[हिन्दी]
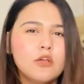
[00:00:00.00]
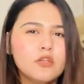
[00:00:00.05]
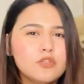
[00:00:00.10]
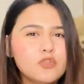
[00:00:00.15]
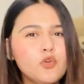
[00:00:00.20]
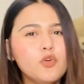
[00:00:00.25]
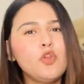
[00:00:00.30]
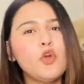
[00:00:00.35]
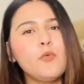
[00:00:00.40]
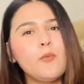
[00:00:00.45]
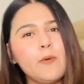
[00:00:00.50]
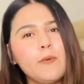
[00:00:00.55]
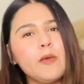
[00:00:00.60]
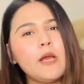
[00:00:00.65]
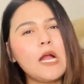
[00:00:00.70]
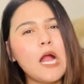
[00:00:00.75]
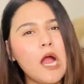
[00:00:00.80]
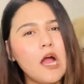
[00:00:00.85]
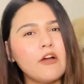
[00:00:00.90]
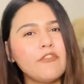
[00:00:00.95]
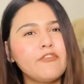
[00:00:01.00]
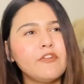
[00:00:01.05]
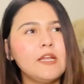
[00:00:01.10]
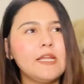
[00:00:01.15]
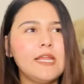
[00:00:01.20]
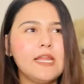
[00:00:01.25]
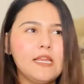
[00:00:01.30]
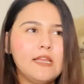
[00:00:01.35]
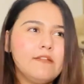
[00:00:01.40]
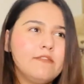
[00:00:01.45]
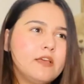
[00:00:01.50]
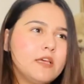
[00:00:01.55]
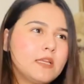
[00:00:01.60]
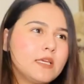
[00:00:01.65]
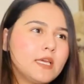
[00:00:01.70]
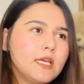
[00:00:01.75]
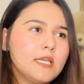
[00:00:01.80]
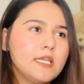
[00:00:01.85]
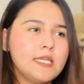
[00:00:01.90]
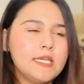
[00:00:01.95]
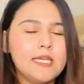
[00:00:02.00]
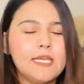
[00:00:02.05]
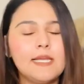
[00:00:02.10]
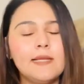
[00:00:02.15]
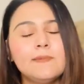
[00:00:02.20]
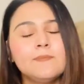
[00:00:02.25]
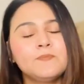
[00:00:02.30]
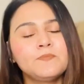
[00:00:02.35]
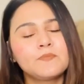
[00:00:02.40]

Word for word: जूडियो में भी काफ़ी डेली वेयर के लिए